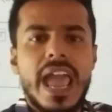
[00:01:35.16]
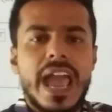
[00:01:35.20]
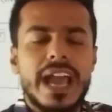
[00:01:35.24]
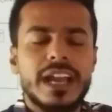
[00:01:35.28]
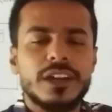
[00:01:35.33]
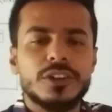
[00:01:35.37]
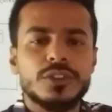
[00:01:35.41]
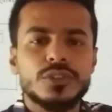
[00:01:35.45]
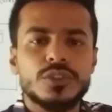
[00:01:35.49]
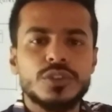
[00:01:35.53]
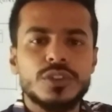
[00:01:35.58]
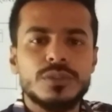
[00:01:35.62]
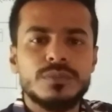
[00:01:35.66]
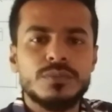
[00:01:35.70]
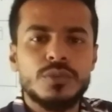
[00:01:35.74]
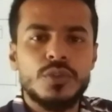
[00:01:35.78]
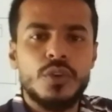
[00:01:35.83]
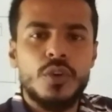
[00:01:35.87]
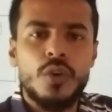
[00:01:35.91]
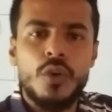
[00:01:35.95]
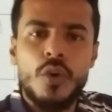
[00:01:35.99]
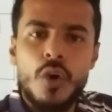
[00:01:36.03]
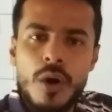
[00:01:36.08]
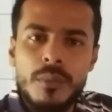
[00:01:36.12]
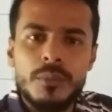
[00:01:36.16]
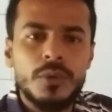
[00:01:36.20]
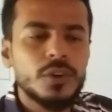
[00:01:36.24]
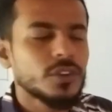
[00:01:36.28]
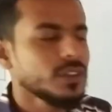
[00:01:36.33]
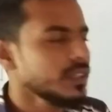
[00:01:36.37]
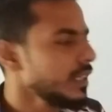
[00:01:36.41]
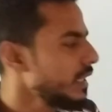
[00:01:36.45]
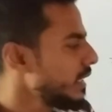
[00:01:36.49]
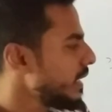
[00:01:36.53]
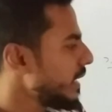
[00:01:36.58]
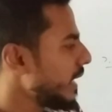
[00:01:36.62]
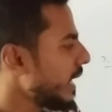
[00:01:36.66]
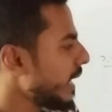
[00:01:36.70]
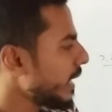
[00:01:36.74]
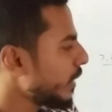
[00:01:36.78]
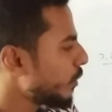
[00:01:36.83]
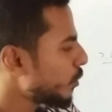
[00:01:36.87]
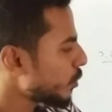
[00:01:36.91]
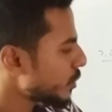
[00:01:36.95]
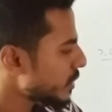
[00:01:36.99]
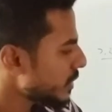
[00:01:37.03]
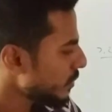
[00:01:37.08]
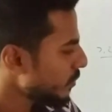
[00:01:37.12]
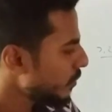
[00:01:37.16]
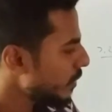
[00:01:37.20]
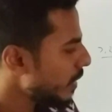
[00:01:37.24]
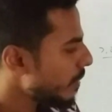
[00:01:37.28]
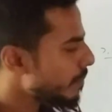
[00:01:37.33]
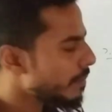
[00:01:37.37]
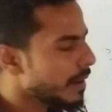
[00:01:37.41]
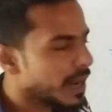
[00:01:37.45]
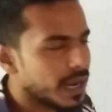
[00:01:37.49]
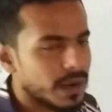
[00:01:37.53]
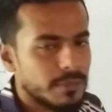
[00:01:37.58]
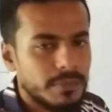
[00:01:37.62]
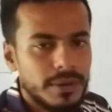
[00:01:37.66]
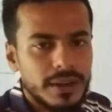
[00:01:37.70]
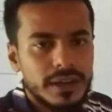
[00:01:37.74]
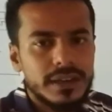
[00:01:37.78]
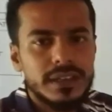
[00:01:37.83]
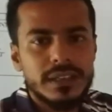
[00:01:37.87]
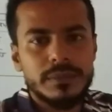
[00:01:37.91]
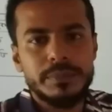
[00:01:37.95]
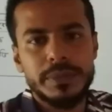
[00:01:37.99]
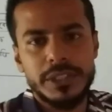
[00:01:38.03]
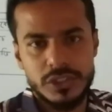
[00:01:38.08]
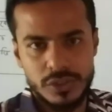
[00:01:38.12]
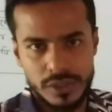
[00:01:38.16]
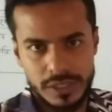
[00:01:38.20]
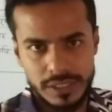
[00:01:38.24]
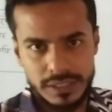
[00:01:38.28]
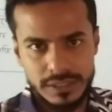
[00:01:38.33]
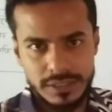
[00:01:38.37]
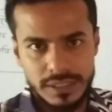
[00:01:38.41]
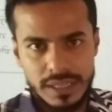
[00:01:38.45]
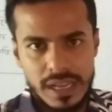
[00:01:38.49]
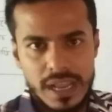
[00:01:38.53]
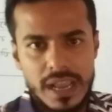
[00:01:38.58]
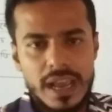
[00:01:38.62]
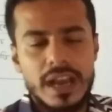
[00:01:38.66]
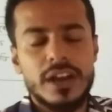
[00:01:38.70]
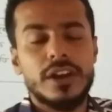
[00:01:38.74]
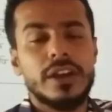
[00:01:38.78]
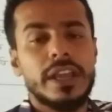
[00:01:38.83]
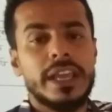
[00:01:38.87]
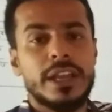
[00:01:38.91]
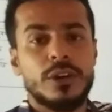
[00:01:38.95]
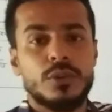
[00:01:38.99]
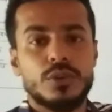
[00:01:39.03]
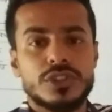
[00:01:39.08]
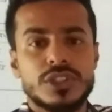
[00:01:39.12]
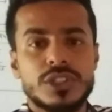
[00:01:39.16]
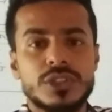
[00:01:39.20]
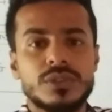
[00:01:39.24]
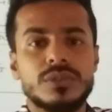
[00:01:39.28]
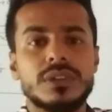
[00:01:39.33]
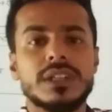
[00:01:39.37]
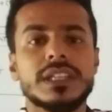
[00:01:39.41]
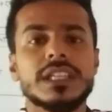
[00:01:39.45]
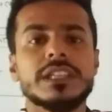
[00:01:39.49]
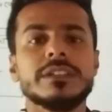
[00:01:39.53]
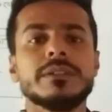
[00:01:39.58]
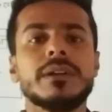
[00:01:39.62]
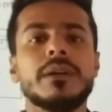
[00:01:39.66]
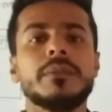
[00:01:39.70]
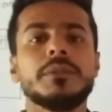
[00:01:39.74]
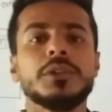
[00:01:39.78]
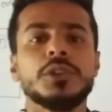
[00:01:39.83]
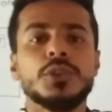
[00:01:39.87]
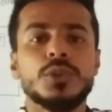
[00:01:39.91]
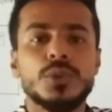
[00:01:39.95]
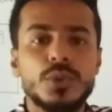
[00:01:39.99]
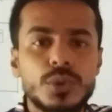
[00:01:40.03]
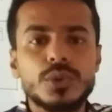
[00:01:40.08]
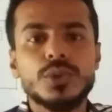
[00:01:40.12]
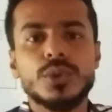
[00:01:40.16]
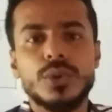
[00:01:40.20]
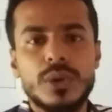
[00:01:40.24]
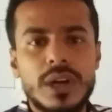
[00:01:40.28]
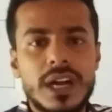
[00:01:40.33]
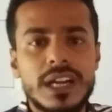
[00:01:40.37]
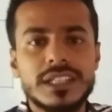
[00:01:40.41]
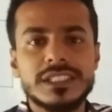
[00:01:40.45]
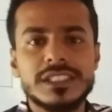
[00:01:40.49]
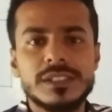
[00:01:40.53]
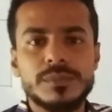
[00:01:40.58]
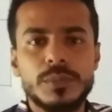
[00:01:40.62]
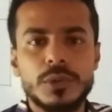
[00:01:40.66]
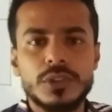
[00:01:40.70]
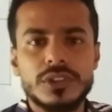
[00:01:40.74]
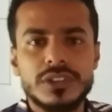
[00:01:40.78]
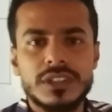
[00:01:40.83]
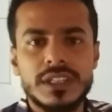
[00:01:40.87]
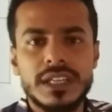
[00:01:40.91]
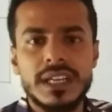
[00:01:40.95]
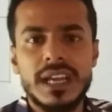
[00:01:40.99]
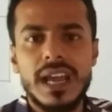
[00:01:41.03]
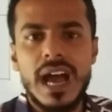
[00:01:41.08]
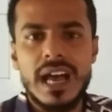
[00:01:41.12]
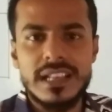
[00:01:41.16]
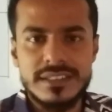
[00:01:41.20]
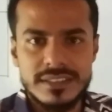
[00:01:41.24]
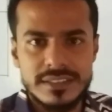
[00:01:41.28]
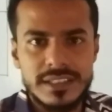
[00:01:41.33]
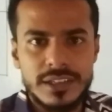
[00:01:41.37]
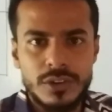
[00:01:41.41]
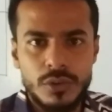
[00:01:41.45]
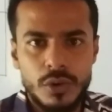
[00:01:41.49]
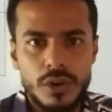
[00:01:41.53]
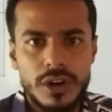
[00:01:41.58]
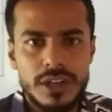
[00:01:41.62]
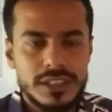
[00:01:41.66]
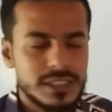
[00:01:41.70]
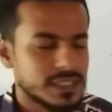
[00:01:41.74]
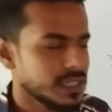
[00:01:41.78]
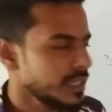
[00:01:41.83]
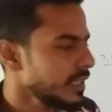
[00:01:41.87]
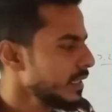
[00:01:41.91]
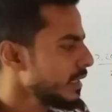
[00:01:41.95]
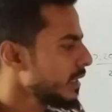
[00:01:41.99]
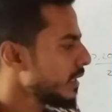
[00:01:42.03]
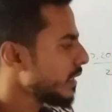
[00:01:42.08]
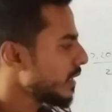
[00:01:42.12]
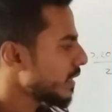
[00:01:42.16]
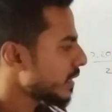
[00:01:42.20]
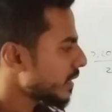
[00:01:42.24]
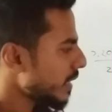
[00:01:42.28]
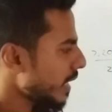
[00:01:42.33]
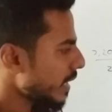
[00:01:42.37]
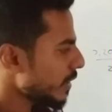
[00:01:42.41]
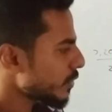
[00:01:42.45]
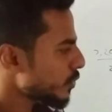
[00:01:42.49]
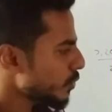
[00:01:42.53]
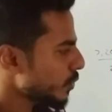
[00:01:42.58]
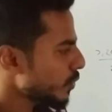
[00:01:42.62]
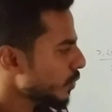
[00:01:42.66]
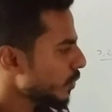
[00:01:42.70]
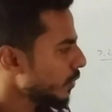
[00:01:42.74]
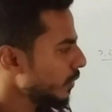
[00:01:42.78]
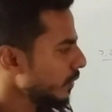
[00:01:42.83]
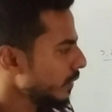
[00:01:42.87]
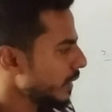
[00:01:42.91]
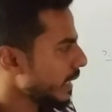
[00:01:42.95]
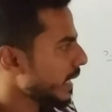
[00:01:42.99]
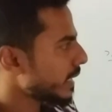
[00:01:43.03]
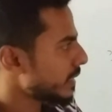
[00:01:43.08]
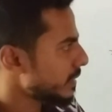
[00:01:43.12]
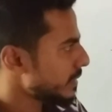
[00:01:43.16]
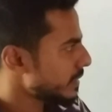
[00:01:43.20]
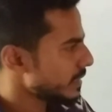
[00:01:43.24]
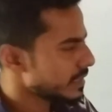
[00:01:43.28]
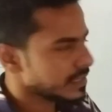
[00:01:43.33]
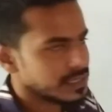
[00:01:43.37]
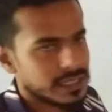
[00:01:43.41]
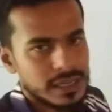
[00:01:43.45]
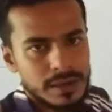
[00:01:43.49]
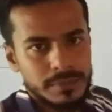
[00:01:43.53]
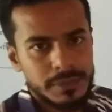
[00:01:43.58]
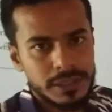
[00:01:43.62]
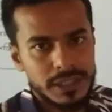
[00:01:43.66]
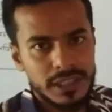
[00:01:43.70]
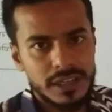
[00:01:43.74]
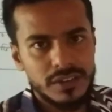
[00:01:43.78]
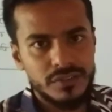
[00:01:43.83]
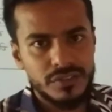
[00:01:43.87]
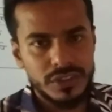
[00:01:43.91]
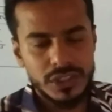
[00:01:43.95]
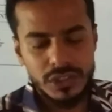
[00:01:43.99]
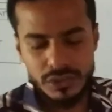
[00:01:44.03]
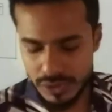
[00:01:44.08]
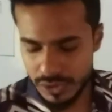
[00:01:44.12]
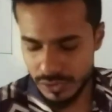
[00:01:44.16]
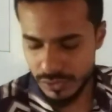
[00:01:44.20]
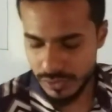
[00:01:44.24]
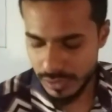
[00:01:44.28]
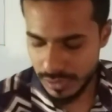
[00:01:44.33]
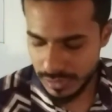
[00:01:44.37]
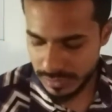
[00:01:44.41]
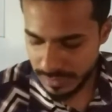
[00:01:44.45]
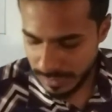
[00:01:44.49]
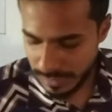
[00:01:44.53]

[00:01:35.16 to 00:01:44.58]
একদম কমনলি এই কোশ্চেনগুলো বারবার রিপিট হয় এই কোশ্চেনগুলো কীভাবে দ্রুত কার্যপত্রে আনসার করা যায় তার জন্য একটা চেষ্টা আমাদের এই ভিডিও টিউটোরিয়াল